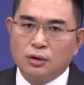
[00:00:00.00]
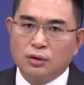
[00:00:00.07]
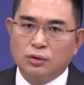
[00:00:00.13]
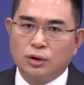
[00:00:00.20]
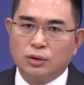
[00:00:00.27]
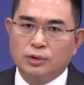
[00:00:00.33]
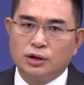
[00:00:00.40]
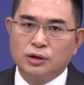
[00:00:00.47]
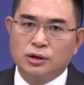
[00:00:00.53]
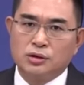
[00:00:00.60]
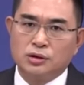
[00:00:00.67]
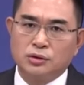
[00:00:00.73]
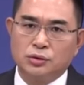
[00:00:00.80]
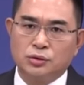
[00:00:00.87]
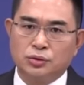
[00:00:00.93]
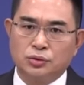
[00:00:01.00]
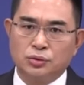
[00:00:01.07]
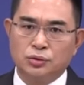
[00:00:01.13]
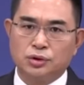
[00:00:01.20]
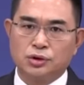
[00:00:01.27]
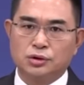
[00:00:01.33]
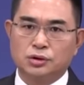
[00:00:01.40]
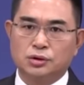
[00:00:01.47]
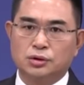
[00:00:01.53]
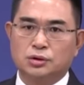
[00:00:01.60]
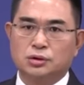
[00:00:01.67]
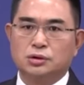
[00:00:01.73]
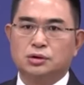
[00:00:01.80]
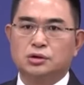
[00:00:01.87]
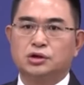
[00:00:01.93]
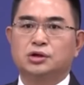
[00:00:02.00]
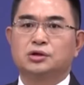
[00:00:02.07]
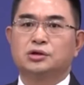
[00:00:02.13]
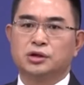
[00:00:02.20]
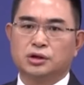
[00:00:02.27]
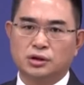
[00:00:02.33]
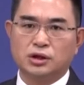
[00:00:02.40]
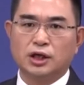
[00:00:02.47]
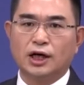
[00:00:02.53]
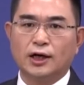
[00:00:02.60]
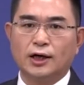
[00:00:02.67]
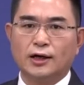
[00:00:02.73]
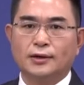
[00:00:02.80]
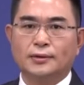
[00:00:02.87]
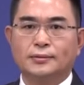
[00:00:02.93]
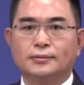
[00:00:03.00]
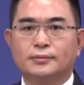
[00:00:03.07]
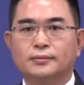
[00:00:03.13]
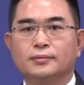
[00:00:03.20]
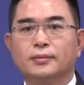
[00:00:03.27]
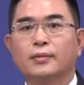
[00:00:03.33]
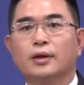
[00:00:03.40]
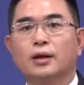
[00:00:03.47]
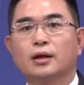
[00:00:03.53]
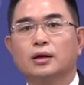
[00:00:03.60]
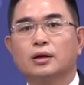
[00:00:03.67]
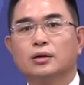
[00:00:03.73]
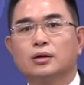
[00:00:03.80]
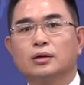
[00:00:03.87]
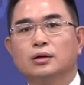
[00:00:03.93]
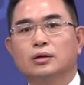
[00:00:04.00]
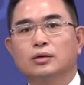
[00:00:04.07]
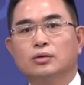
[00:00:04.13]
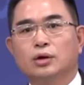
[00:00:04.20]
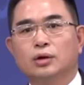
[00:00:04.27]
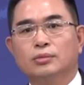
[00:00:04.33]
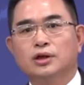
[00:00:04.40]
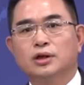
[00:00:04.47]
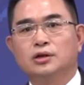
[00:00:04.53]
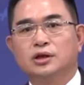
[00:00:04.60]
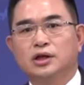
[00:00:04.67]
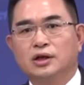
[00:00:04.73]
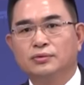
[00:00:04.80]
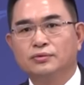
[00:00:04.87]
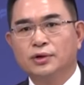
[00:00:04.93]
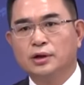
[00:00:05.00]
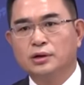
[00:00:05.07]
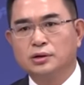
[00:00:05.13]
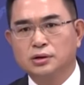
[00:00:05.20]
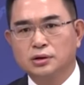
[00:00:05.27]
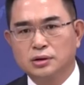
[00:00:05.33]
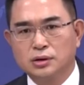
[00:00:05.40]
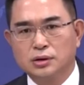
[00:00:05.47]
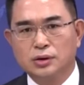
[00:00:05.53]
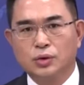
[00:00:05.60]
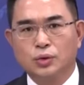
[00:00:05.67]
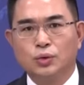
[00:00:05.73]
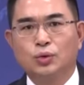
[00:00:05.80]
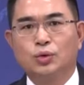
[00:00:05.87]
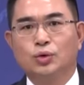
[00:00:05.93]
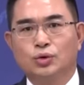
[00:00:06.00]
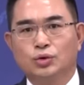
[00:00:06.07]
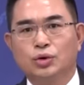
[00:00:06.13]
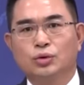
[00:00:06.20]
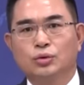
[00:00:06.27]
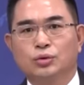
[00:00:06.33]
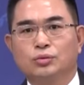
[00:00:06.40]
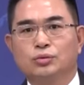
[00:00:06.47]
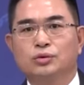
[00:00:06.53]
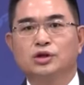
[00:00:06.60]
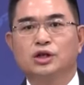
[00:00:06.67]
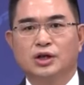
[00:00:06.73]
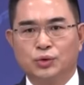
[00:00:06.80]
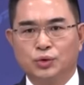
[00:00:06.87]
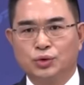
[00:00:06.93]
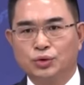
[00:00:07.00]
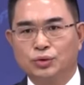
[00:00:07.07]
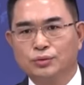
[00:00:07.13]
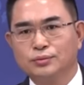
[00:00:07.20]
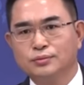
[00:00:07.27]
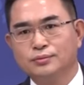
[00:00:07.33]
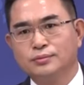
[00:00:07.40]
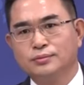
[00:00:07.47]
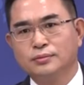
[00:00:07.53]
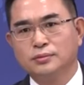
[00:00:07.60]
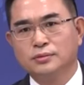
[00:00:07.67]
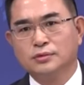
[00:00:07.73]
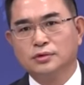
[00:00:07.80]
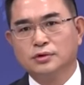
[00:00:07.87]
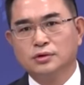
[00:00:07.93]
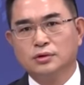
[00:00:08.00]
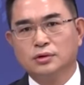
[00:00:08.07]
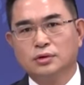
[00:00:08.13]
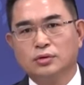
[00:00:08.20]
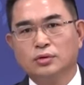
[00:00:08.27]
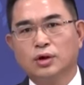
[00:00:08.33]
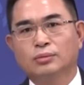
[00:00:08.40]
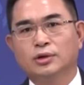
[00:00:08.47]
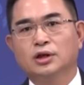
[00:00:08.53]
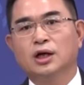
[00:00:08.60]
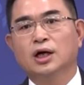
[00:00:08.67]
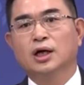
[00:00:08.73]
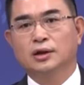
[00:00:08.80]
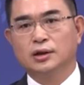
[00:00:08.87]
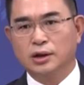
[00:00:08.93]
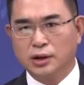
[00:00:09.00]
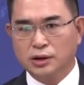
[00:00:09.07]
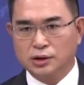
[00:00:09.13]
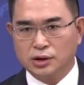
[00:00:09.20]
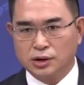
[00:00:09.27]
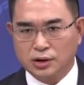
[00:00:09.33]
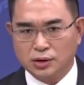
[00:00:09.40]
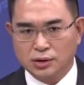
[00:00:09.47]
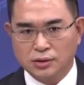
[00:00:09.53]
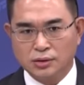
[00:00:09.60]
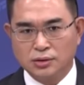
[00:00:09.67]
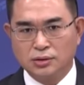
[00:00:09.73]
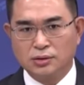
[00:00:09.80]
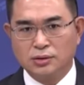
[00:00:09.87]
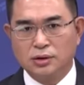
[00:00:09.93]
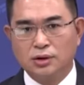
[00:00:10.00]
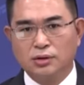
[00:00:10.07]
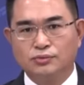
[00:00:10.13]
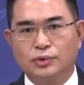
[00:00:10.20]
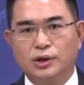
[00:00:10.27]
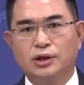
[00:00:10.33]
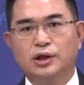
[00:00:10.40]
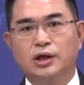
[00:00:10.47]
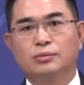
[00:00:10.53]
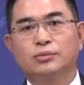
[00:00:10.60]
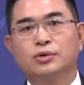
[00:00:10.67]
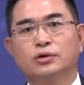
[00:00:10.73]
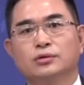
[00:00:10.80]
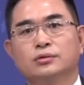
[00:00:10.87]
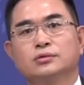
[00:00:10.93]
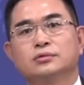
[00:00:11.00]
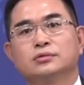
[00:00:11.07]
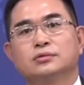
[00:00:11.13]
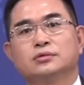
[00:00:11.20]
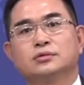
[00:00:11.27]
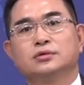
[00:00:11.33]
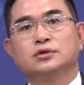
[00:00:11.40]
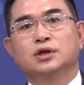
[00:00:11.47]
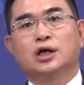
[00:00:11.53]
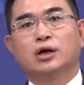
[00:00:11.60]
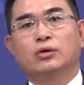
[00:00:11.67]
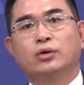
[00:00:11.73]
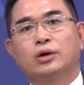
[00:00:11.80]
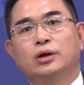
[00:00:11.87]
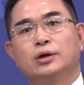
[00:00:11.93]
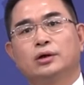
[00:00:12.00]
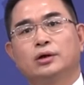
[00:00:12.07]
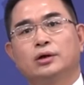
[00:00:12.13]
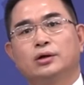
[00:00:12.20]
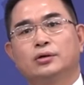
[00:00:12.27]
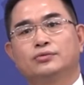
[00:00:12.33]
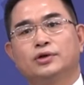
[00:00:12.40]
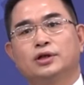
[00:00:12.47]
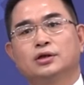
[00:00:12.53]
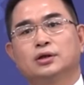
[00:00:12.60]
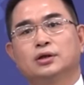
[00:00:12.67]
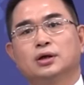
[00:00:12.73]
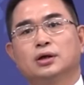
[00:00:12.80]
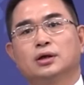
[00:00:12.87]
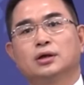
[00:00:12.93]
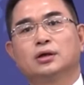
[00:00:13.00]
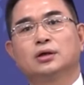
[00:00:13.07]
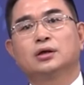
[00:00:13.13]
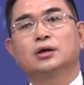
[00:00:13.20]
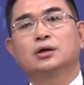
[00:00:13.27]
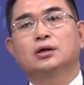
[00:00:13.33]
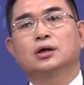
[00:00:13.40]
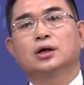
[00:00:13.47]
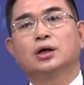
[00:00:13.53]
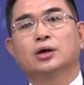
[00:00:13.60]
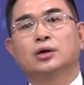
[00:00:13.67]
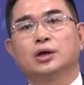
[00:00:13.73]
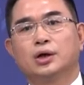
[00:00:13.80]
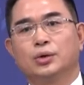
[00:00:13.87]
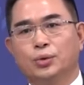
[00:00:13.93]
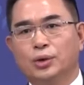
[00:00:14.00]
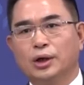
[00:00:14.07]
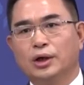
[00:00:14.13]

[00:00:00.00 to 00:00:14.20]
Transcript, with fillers: 我们的征途是星辰大海，我们的前方是。宇宙苍穹，我们的航天器、飞天梦，还会飞得更高更远，